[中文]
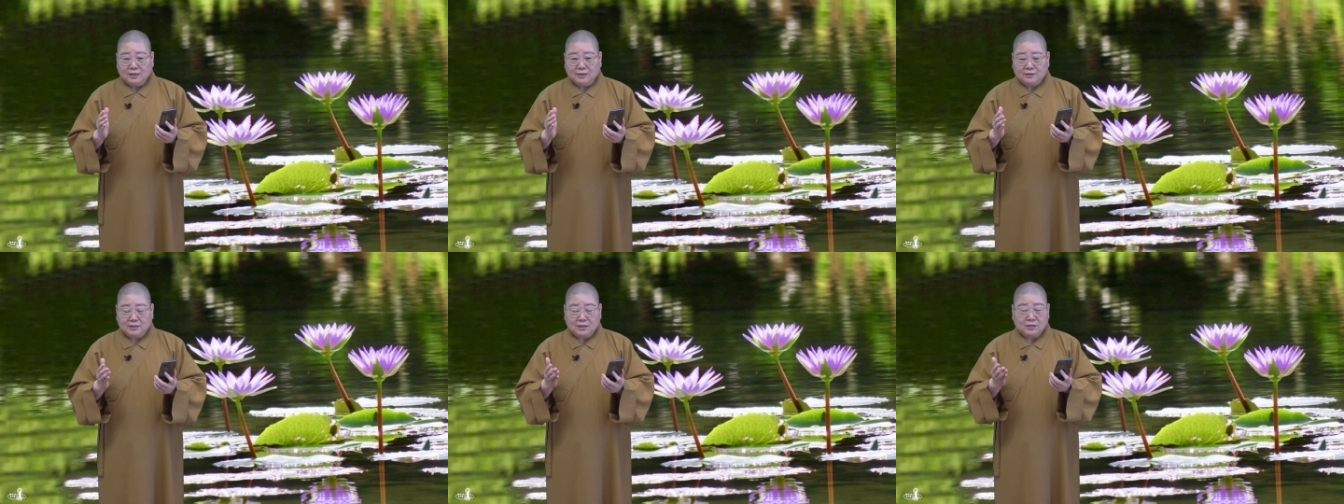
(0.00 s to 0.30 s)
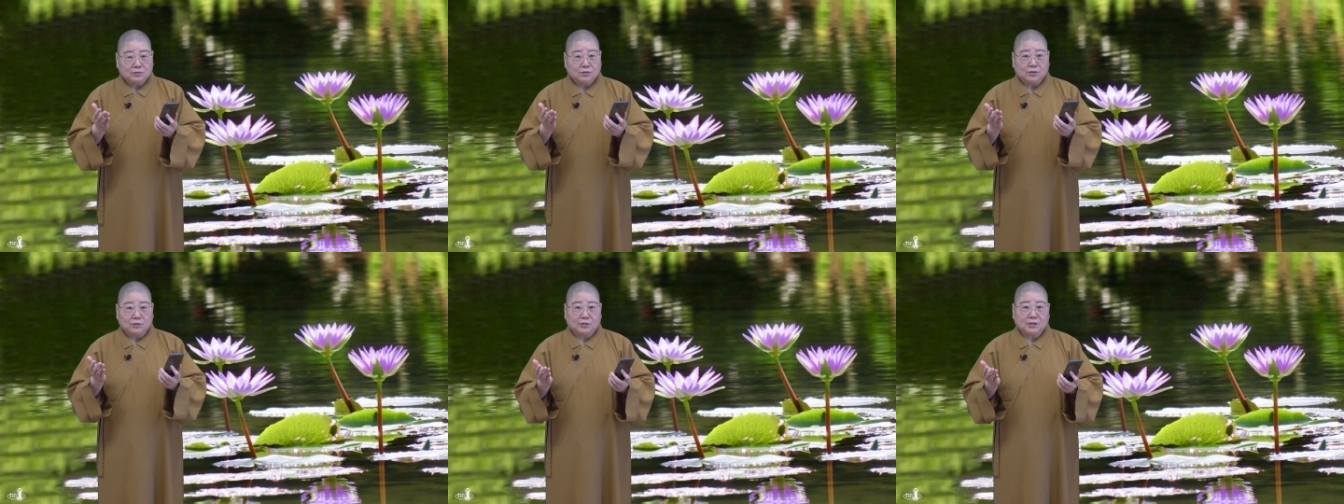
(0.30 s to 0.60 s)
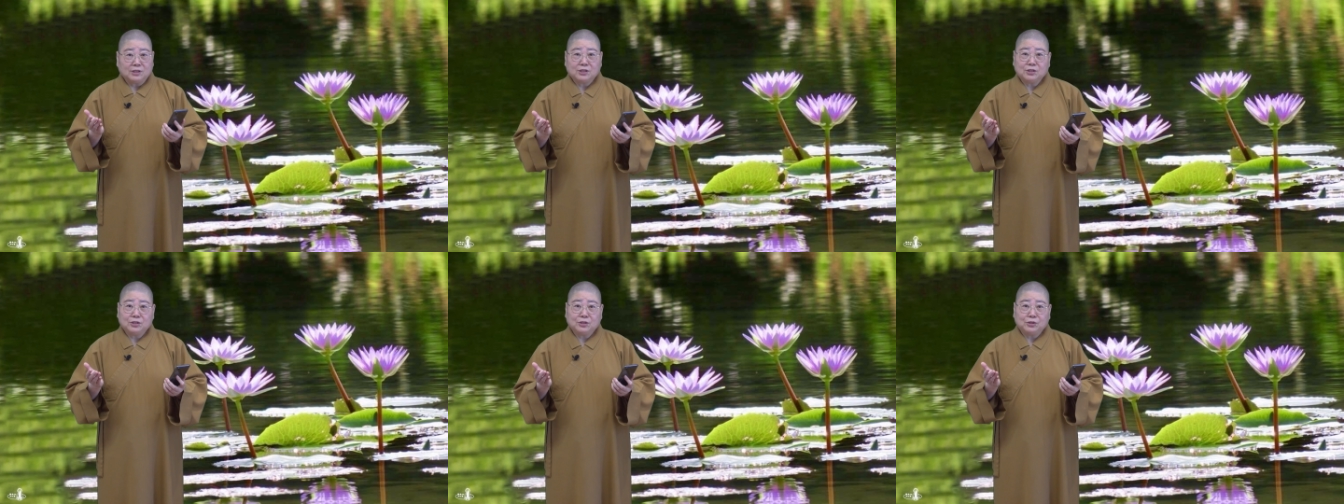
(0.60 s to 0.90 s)
甚至有
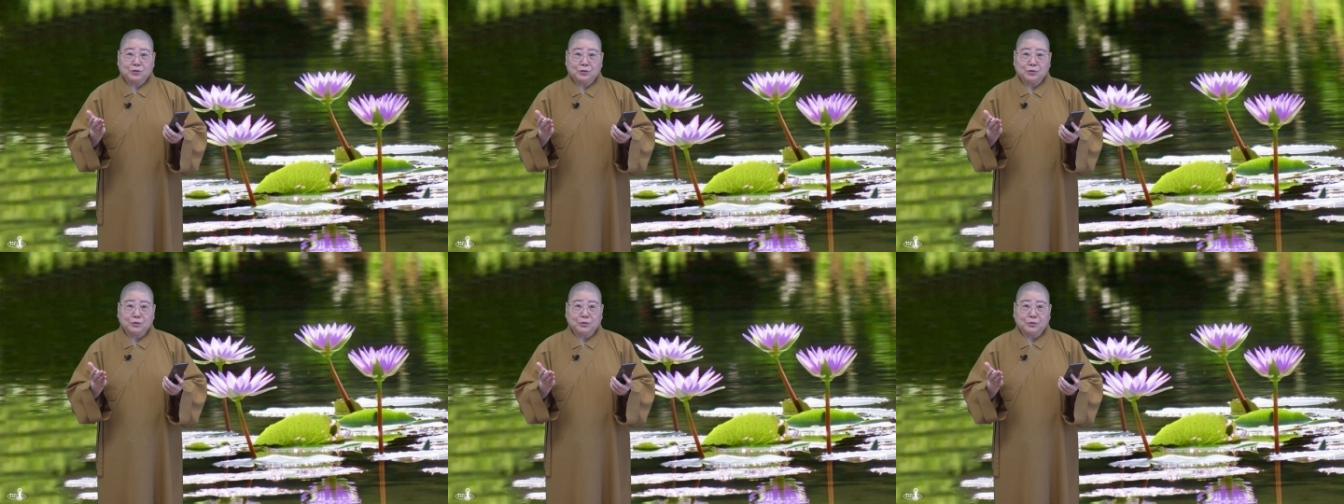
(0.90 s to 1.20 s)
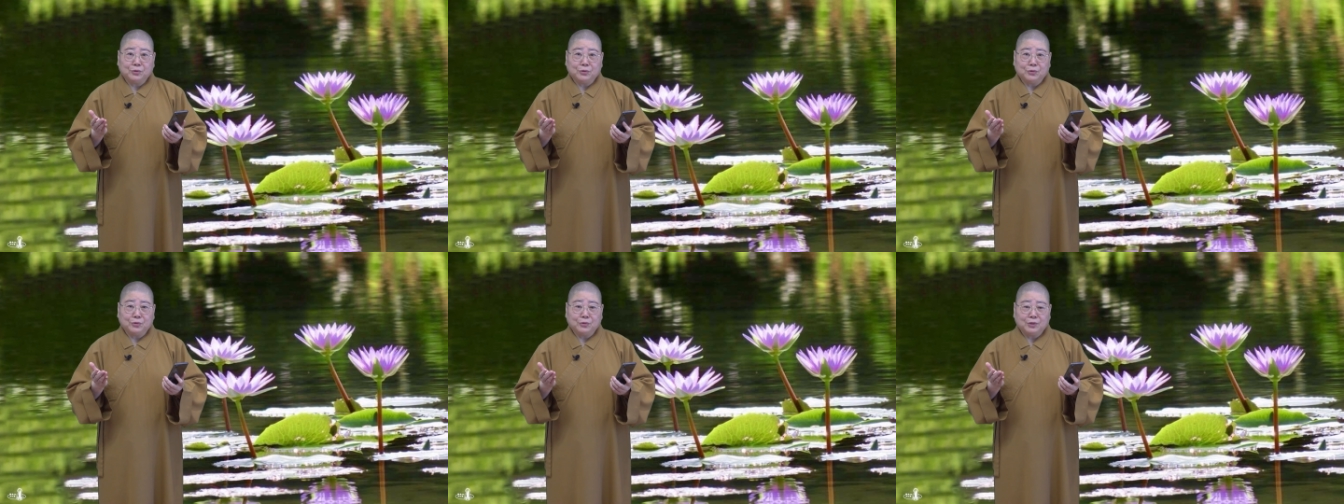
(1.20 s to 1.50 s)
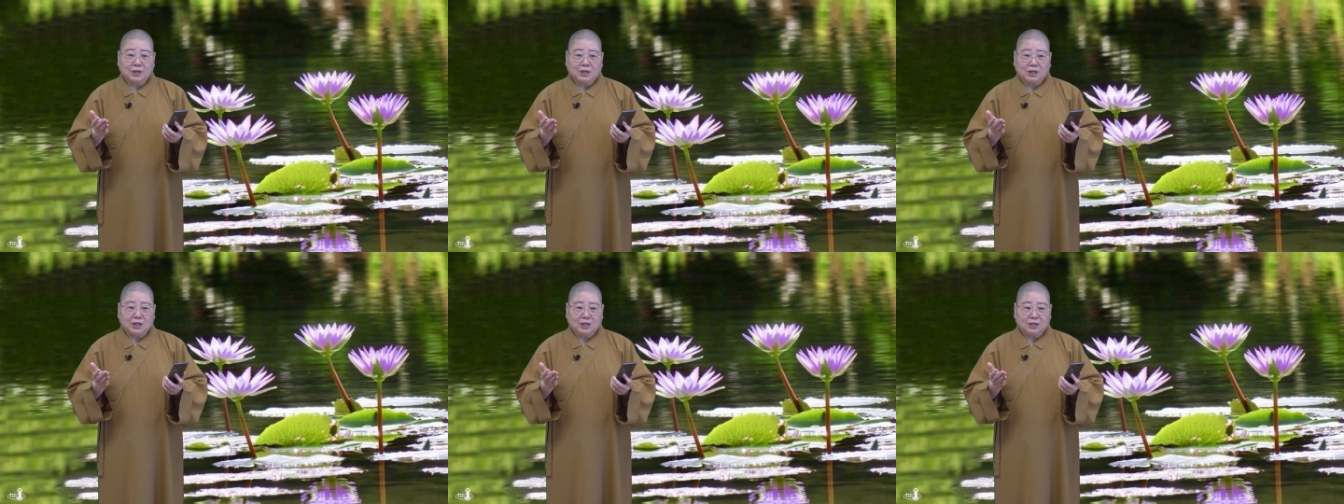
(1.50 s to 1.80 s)
的是有
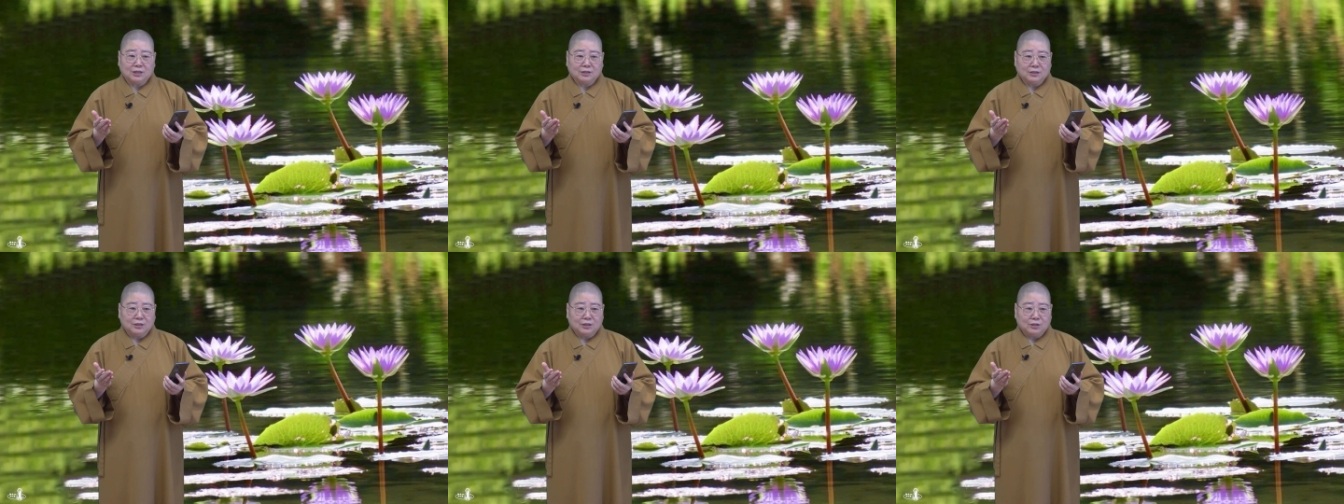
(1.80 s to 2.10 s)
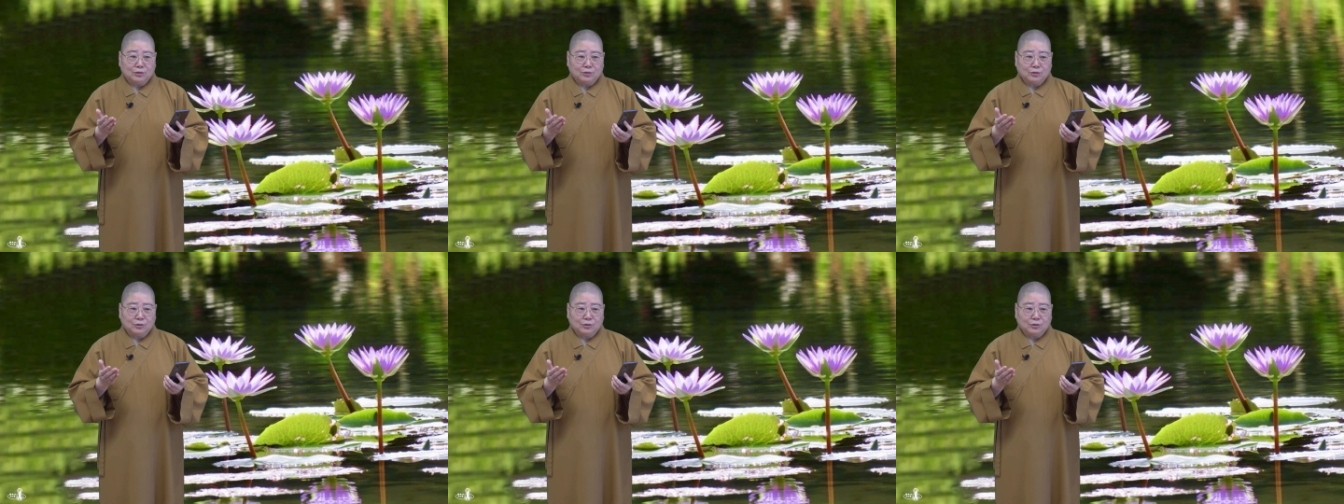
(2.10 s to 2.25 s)
啊